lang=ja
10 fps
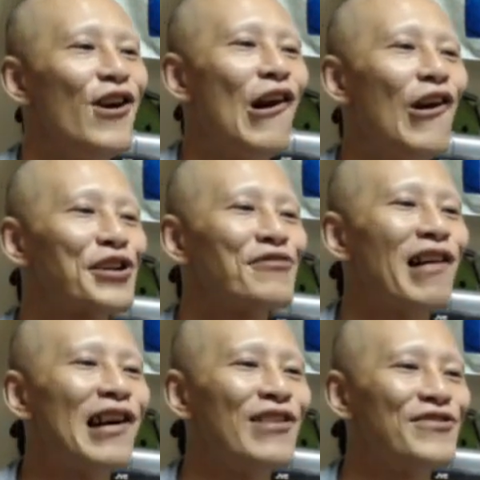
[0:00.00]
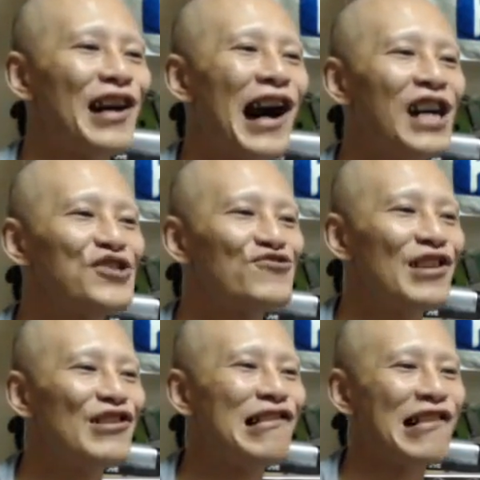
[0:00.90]
俺は、あいつは
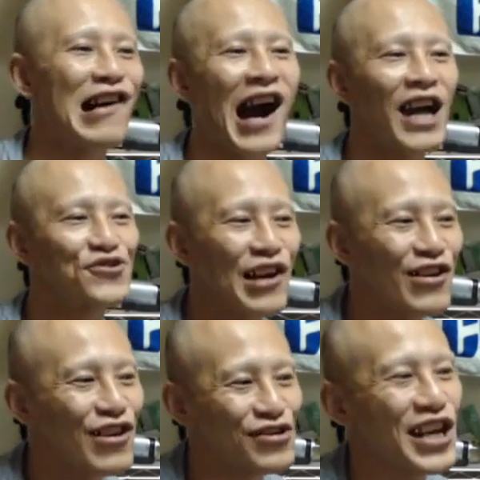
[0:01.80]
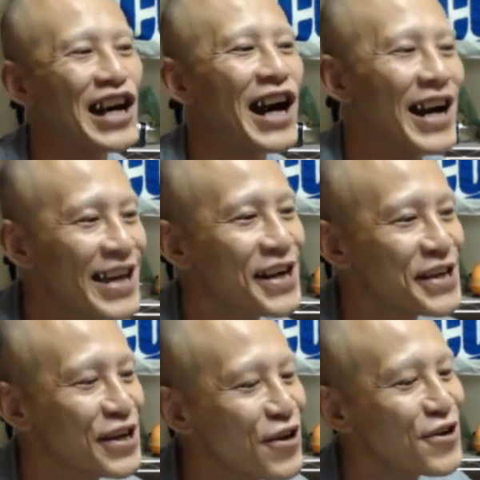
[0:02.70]
よ、あいつはよ、手が早いか
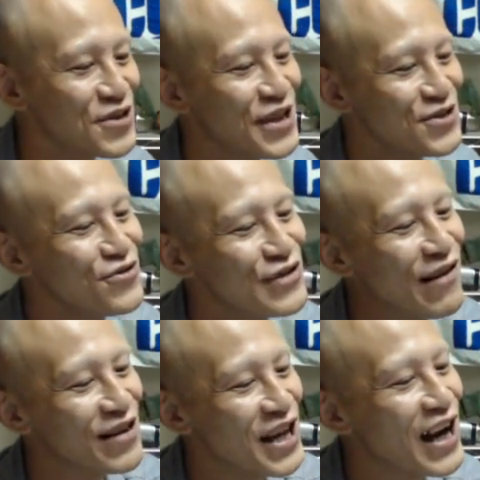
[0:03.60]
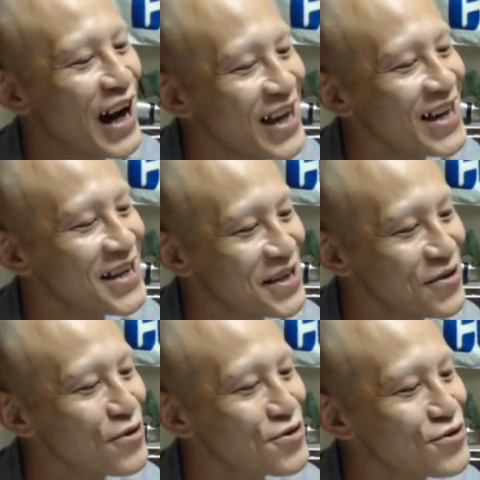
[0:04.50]
らよって、ゆいがは手が早いから
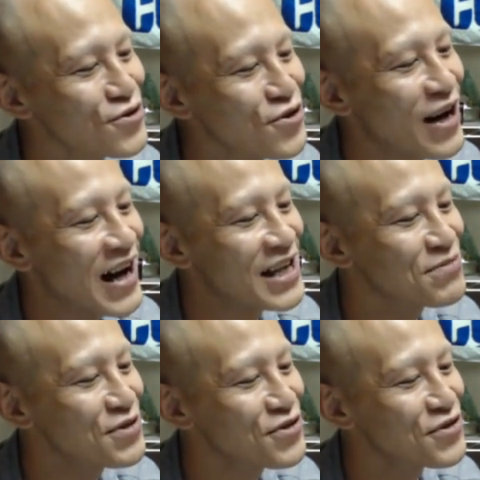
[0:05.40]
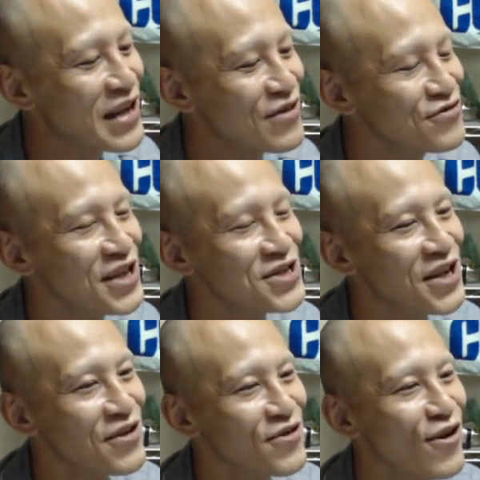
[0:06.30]
よって言うと、あいつもいろいろ殴ってきて
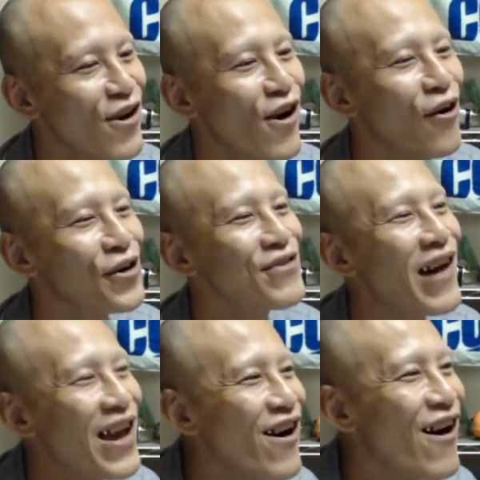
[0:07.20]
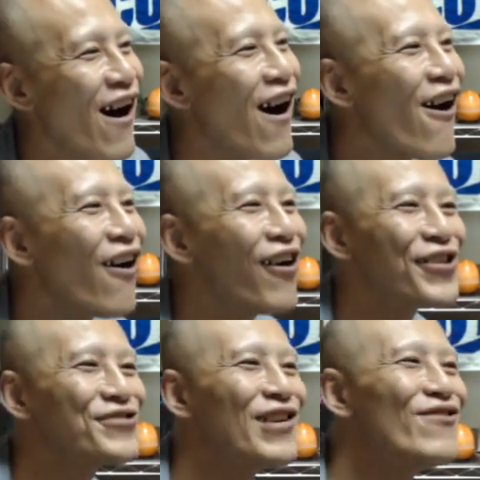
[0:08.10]
るけど、俺はよ、
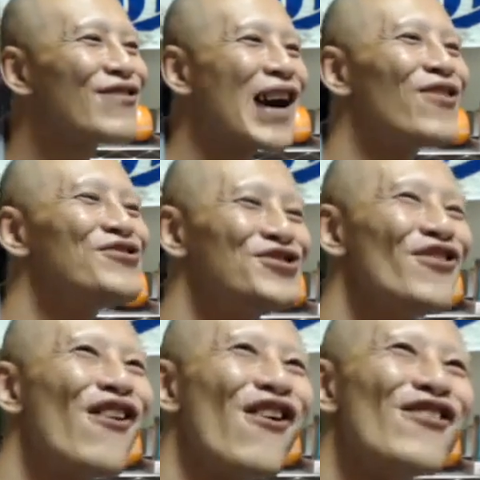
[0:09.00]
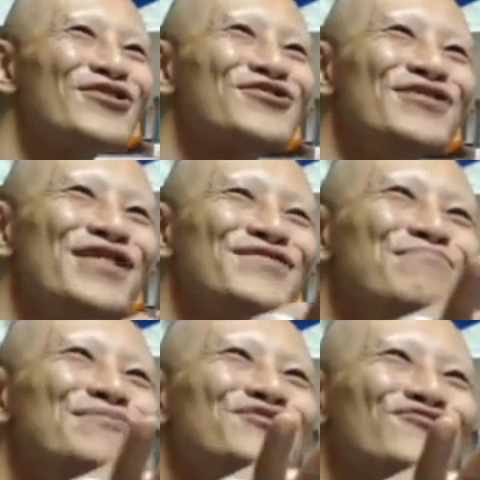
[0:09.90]
俺はよ、過去によ、で
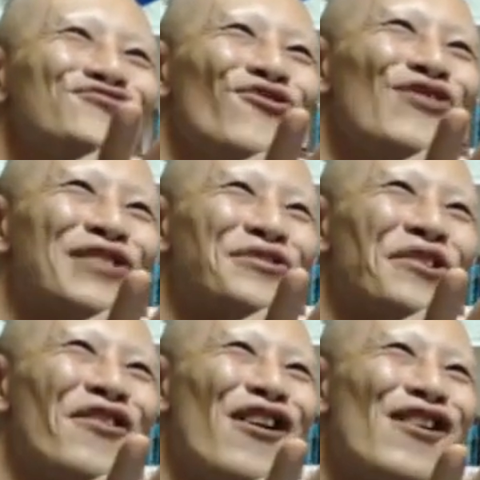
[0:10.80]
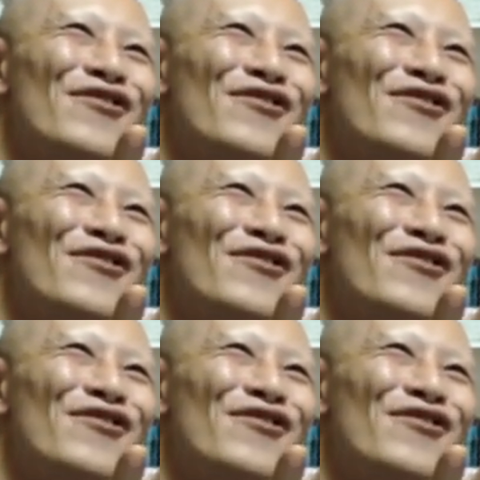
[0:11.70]
水くそをやったろ